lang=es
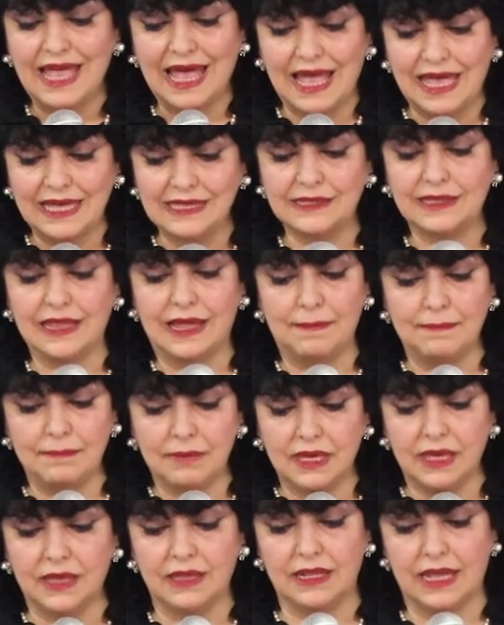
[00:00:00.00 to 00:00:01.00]
haz
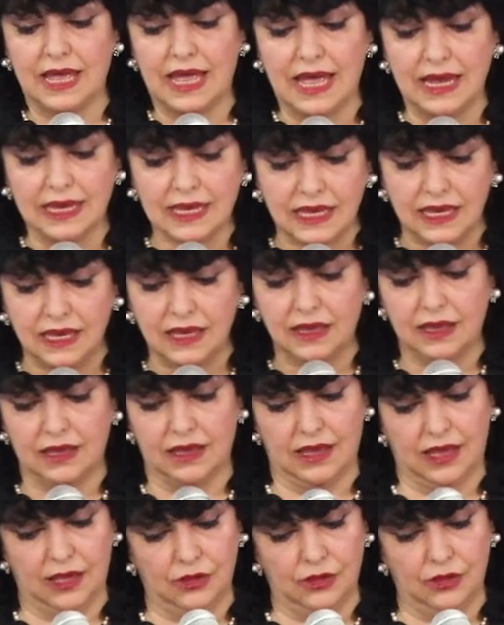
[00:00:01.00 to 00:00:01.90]
también aquí